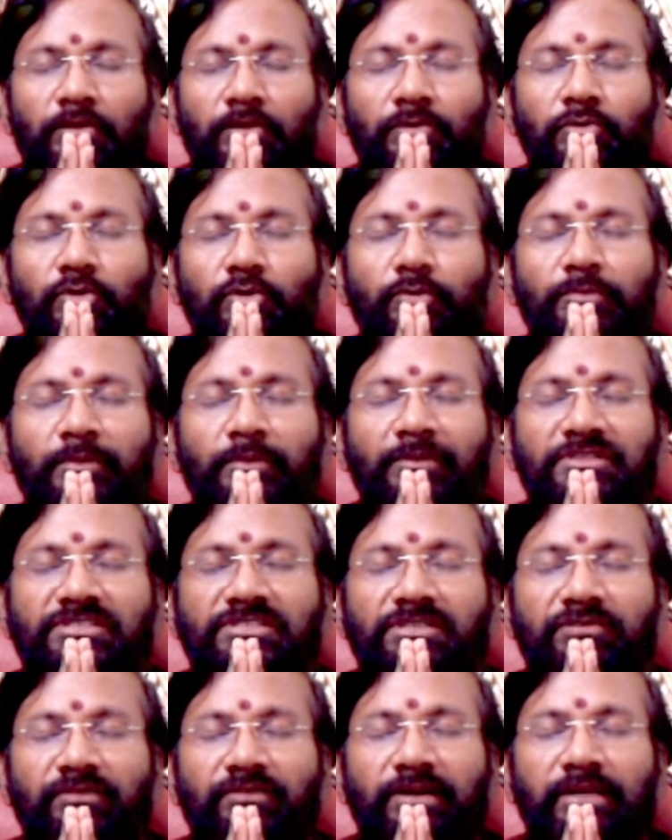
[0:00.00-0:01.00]
ఓం నమ
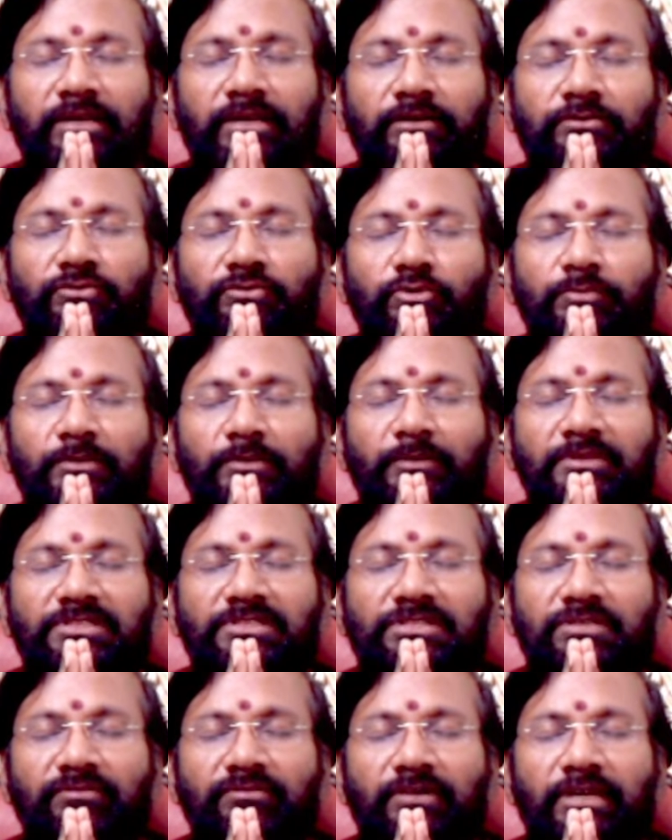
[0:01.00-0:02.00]
శివాయ ఓం నమ
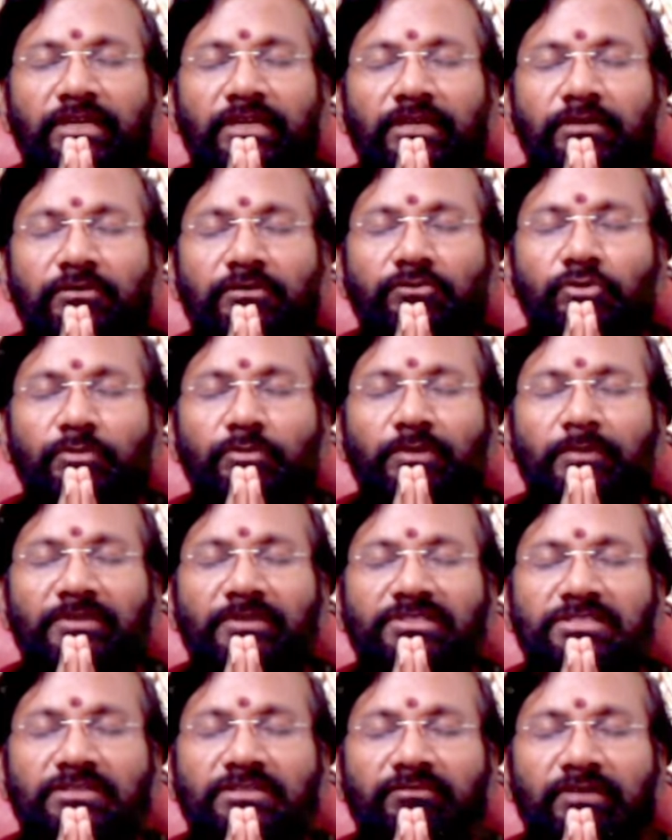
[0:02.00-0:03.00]
శివాయ ఓం నమ
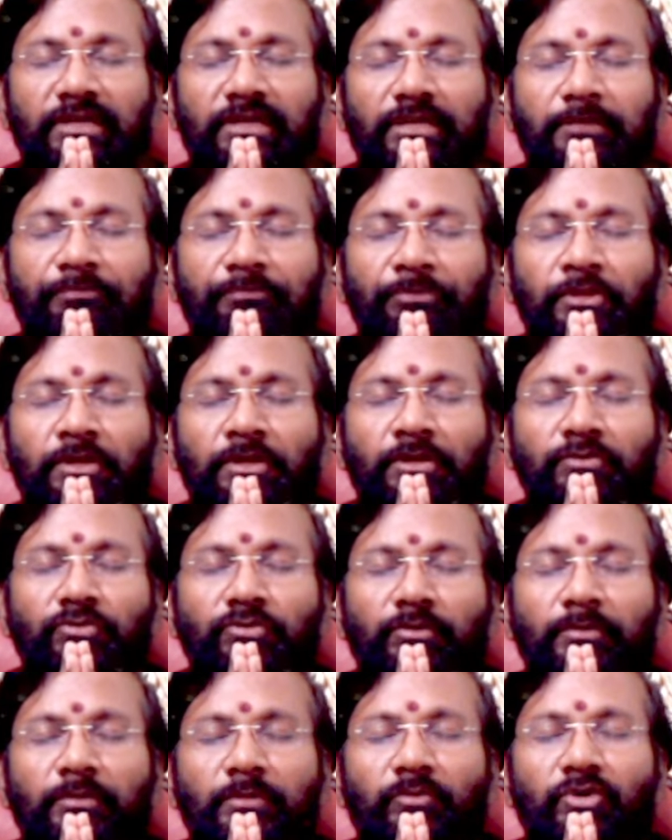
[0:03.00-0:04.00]
శివాయ
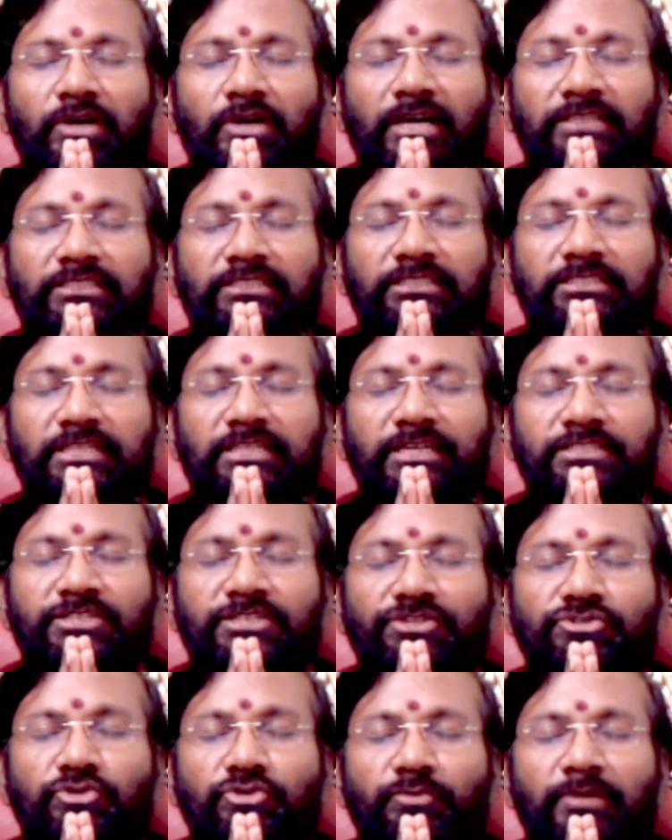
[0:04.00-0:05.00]
ఓం నమో ఆదిత్య చ
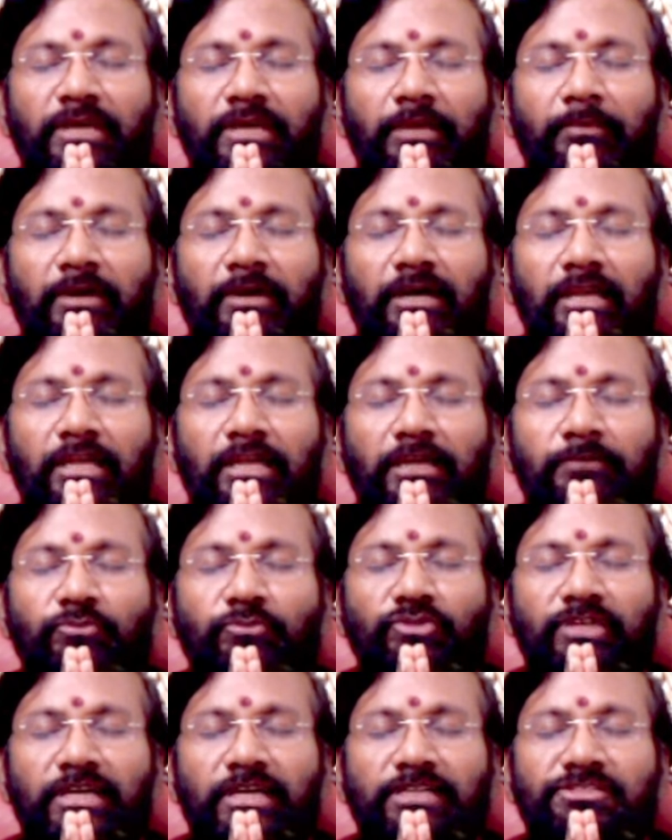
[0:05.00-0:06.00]
సోమాయ మంగళాయ
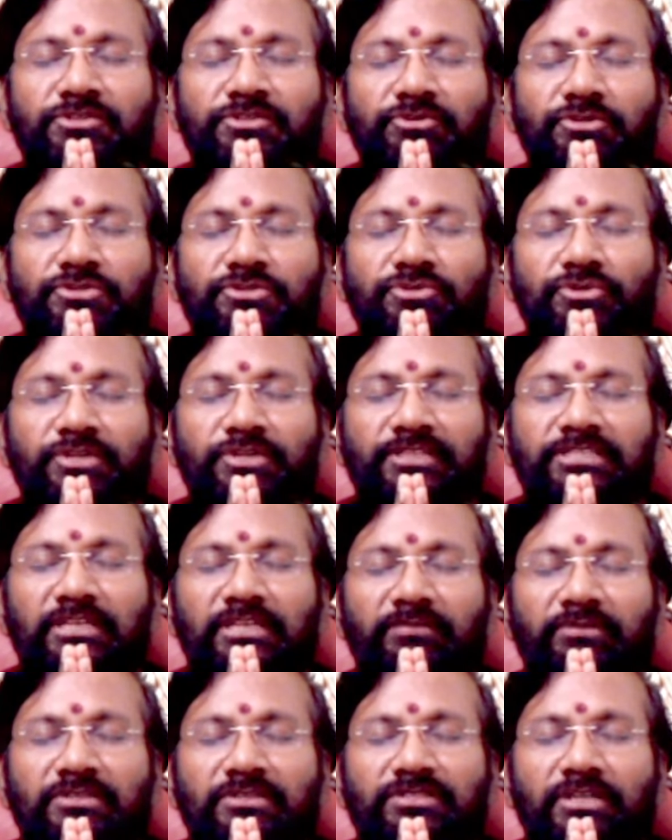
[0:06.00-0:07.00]
బుధాయ చ గురుశుక్ర శుక్ర
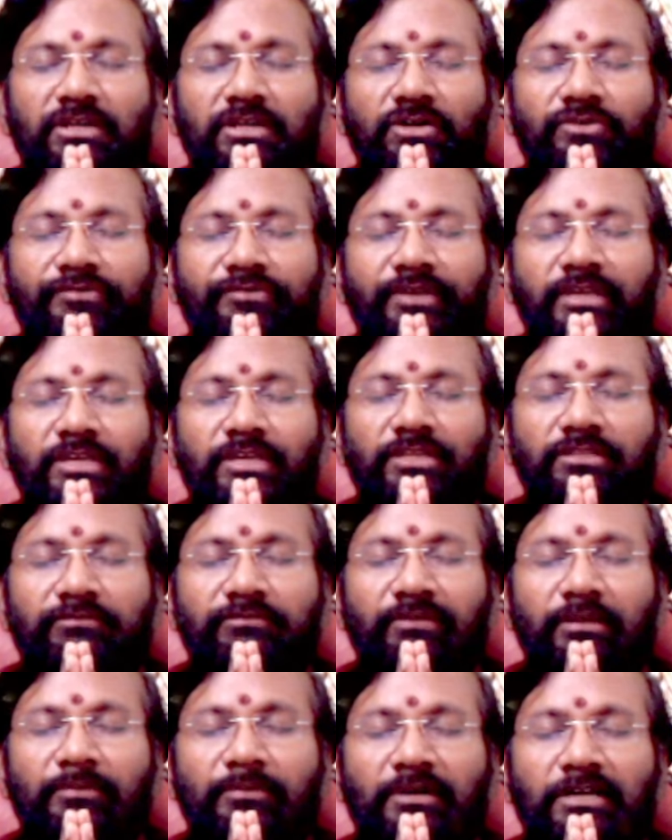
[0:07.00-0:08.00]
శనివి చ రాహువే
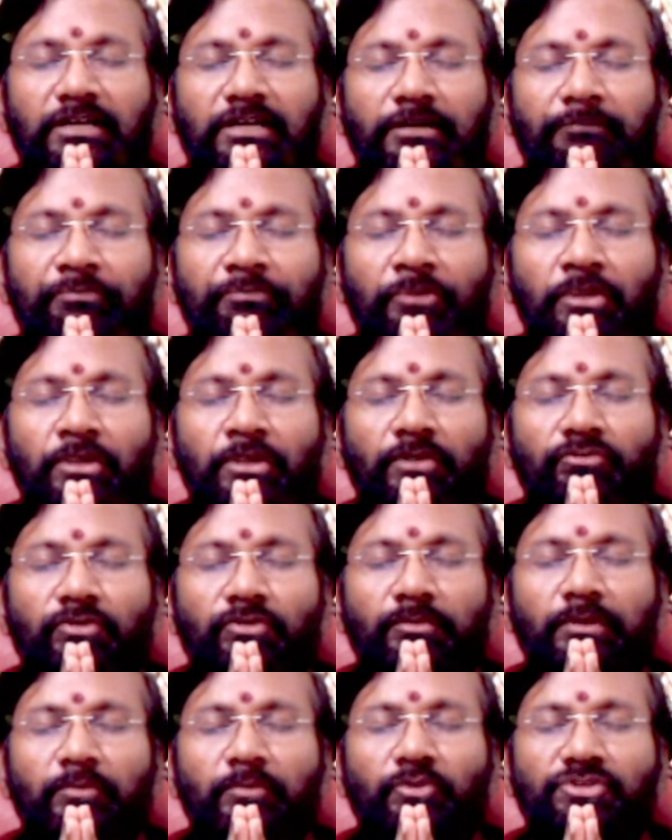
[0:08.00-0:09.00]
కేతువే నమ ఓం
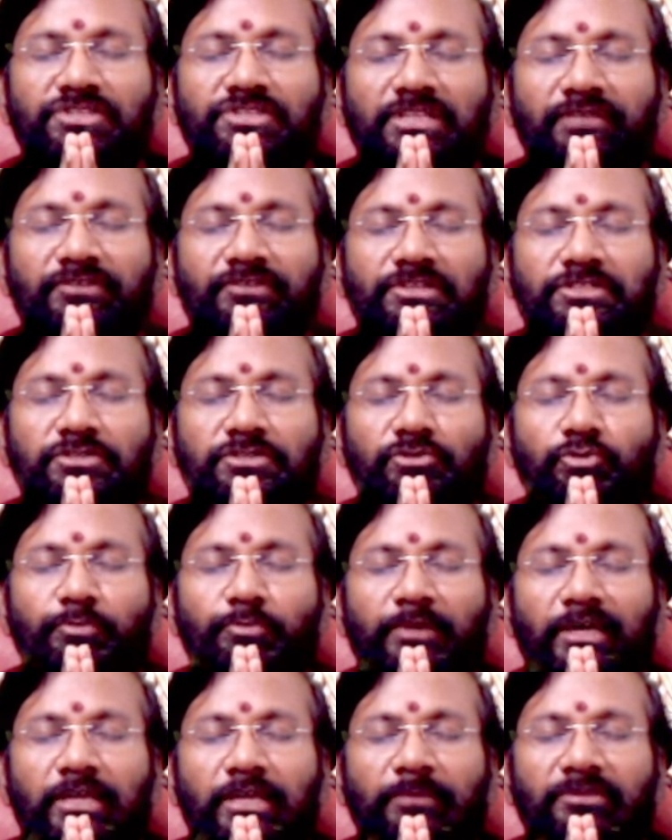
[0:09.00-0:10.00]
నమో శ్రీ విష్ణు
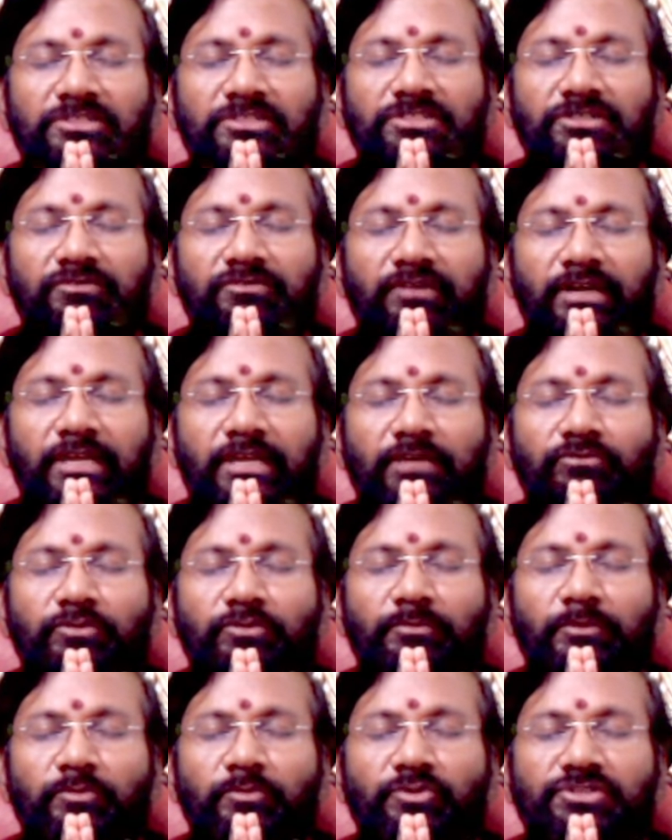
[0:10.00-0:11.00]
రూపాయ నమ శివాయ ఓం
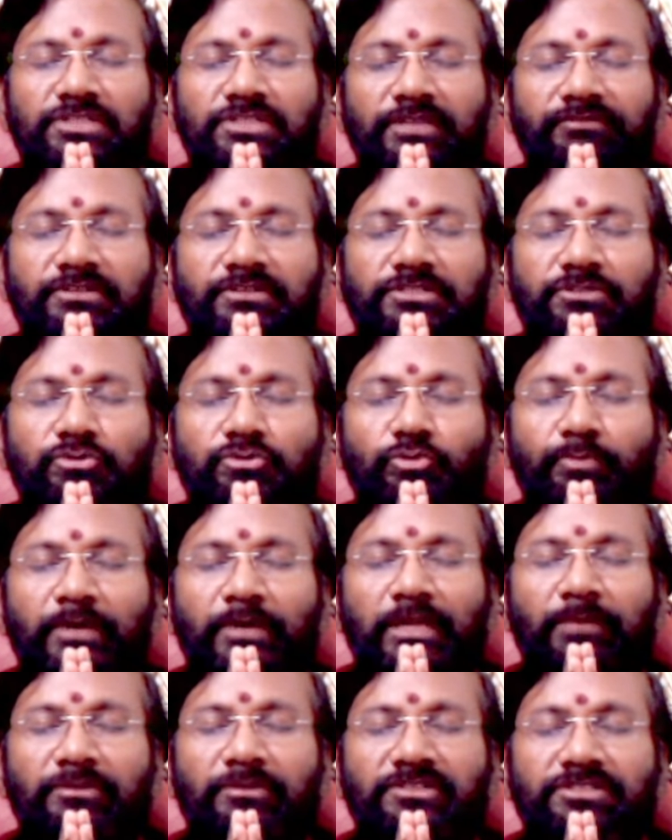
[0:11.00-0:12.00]
నమో శ్రీ విష్ణు రూపాయ
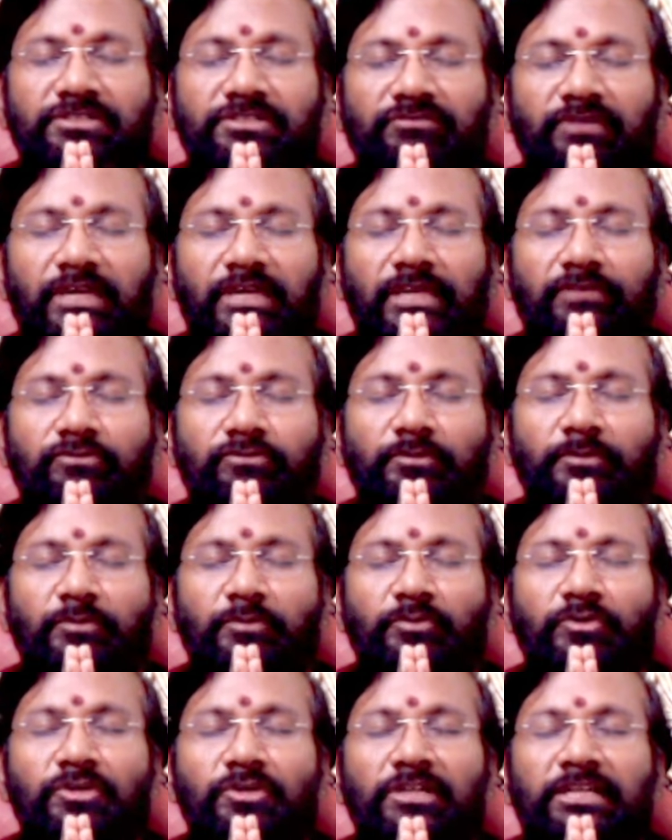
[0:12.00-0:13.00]
నమ శివాయ ఓం
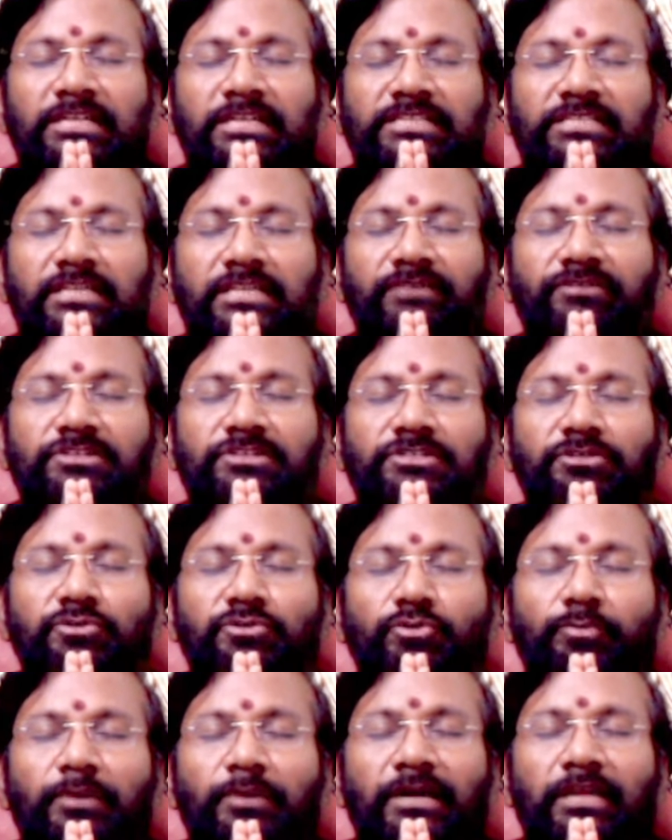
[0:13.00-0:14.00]
నమో శ్రీ విష్ణు
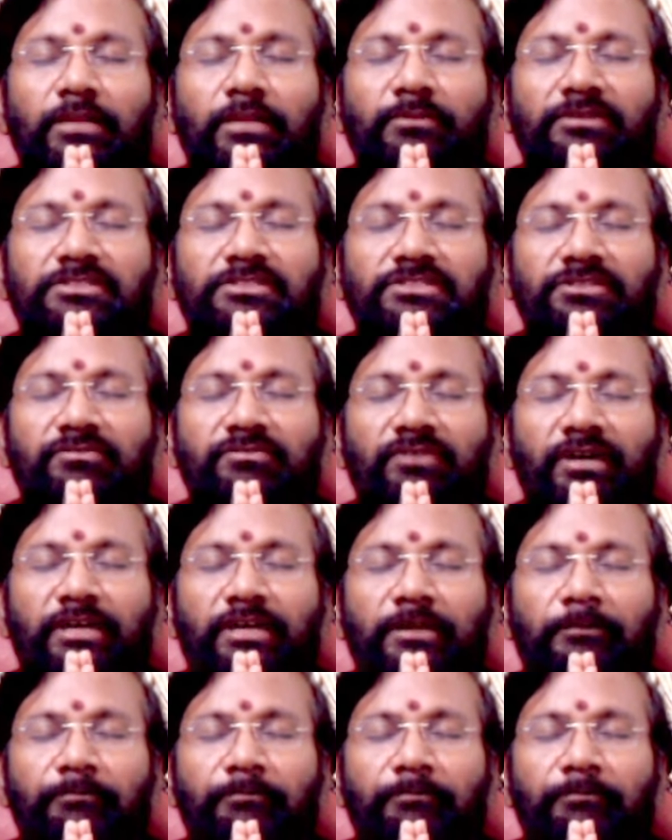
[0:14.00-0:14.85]
రూపాయ నమ శివాయ